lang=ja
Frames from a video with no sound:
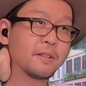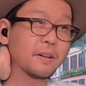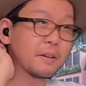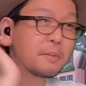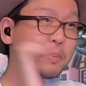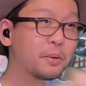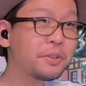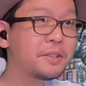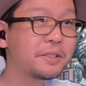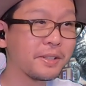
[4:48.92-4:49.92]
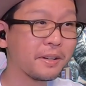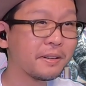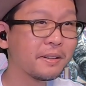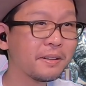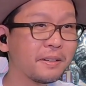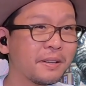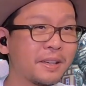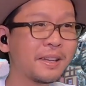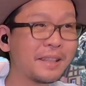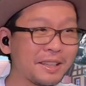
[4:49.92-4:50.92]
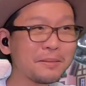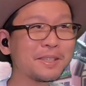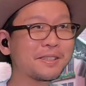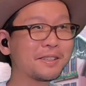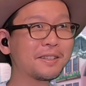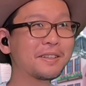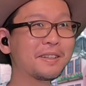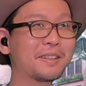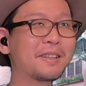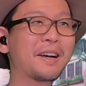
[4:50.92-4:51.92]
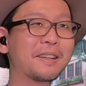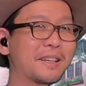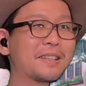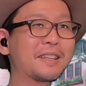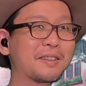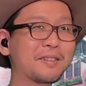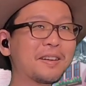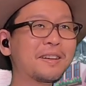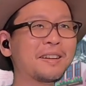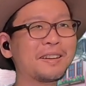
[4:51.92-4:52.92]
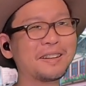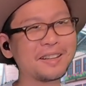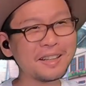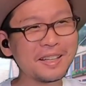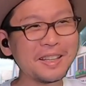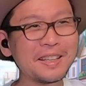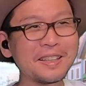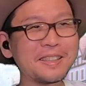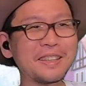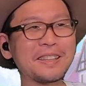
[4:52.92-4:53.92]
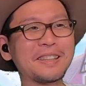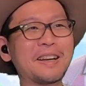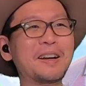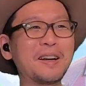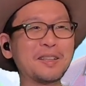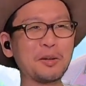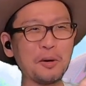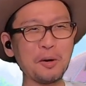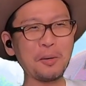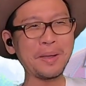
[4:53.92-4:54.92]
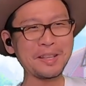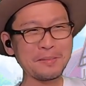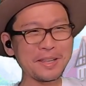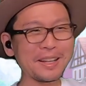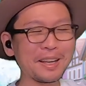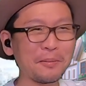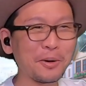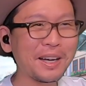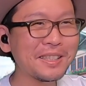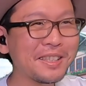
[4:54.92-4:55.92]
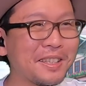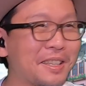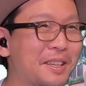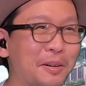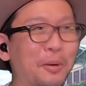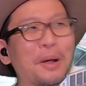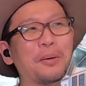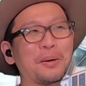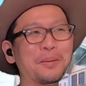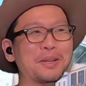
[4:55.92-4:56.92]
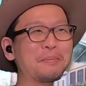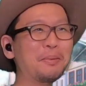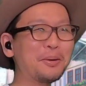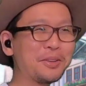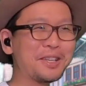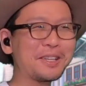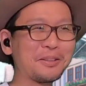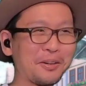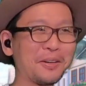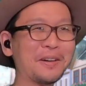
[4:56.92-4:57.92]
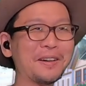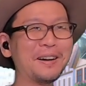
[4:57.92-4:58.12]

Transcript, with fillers: いや、リポートいいじゃん。なんで水着？いや、ありがたいけど。いやいやいや、遠目に見たらもう完全に、ほらほら、もうリポーディーの